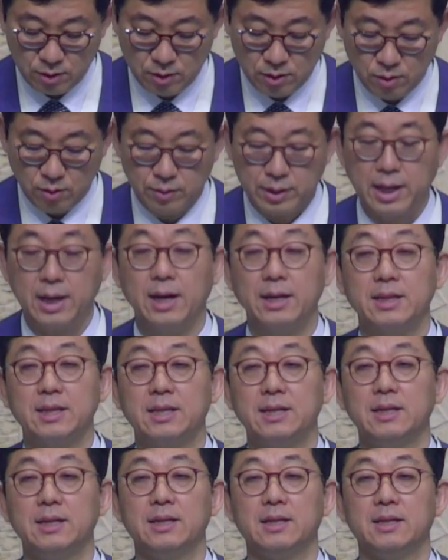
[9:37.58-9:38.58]
홍해
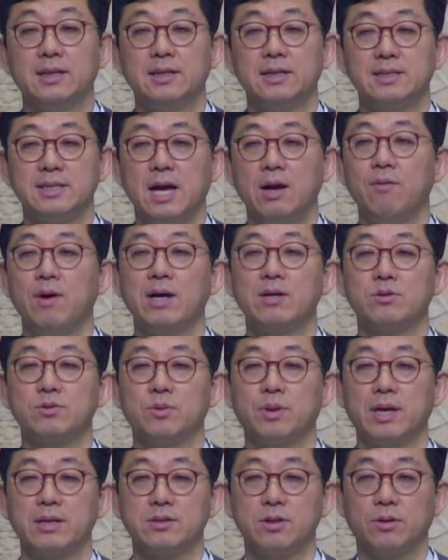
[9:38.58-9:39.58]
같은 상황
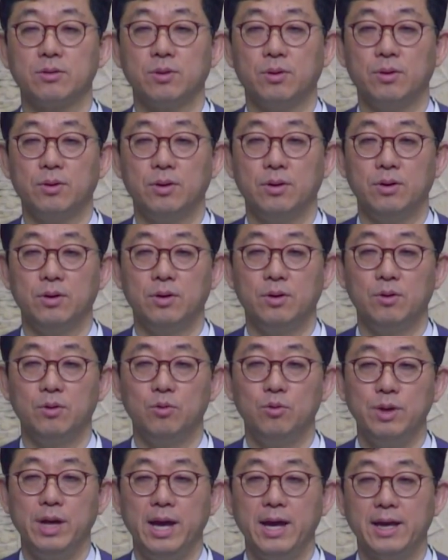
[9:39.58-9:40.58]
속에서도
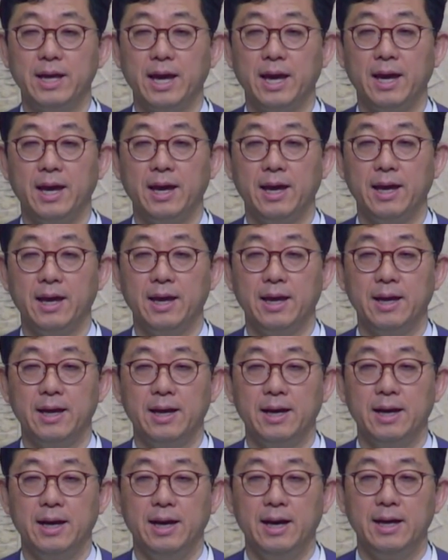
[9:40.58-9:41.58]
우리에게
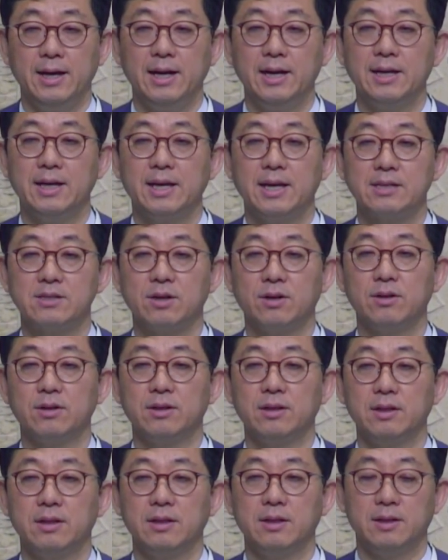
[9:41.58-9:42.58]

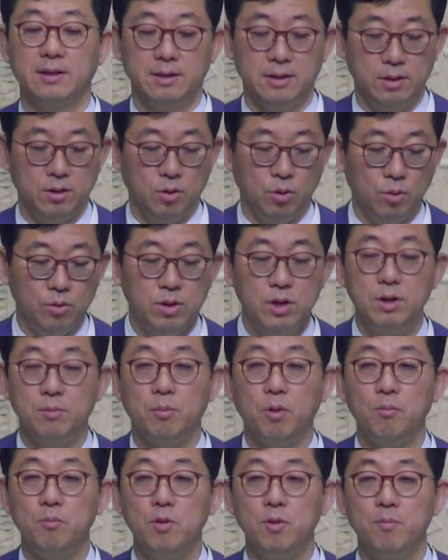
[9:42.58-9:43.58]
하나님께서는 오늘
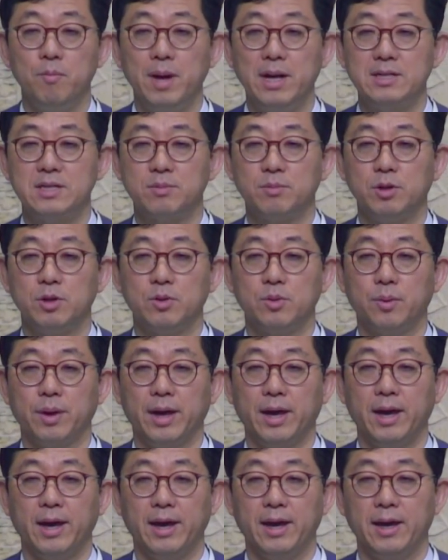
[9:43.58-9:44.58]
본문 말씀을
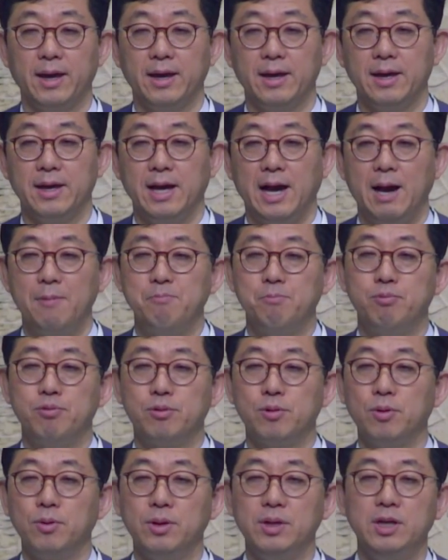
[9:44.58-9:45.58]
통해
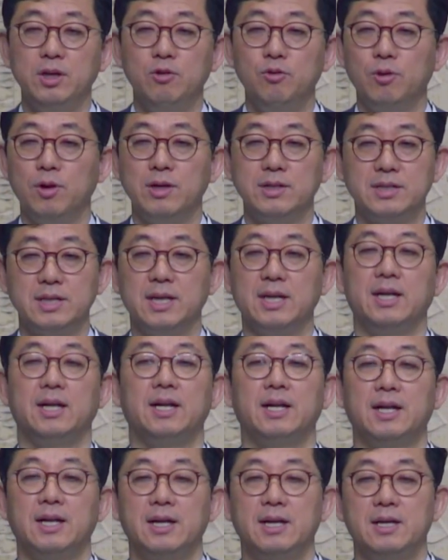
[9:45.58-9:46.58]
앞으로
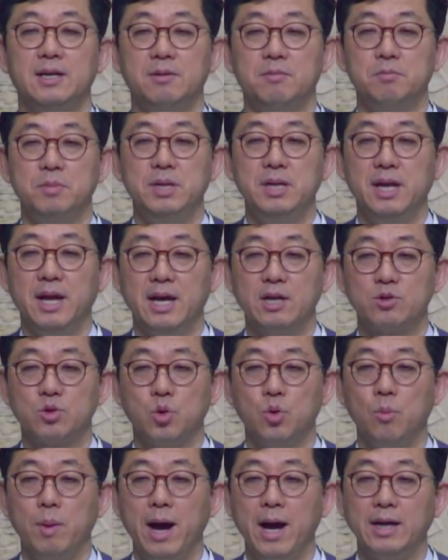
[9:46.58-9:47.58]
이루어질 미래
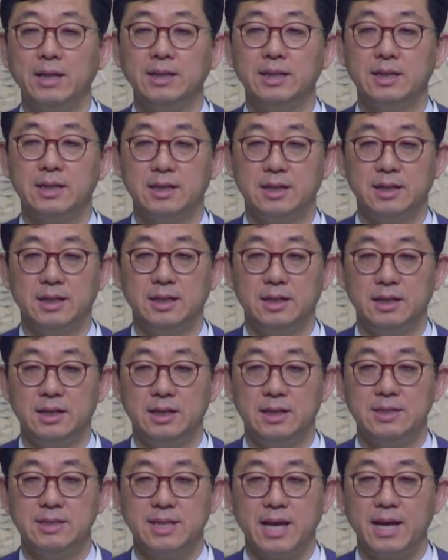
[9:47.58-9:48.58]
소망들을
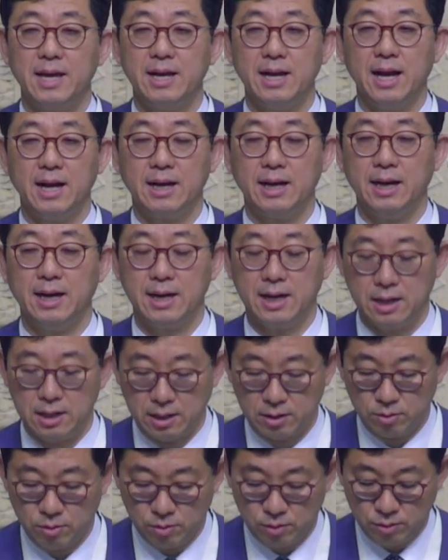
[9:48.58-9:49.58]

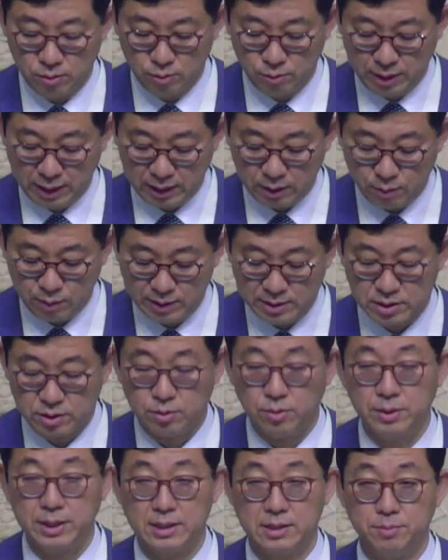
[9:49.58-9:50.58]
생각하라라고 우리에게
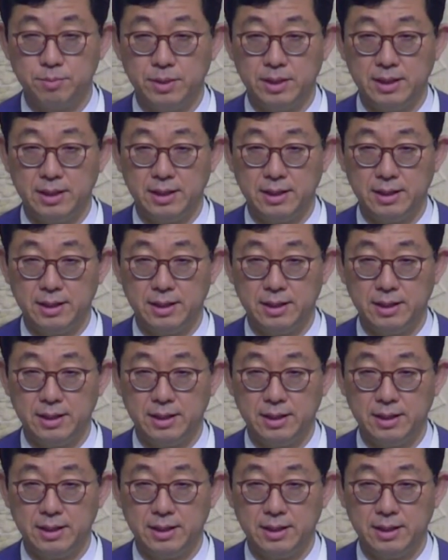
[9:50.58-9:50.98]
외치고 계십니다.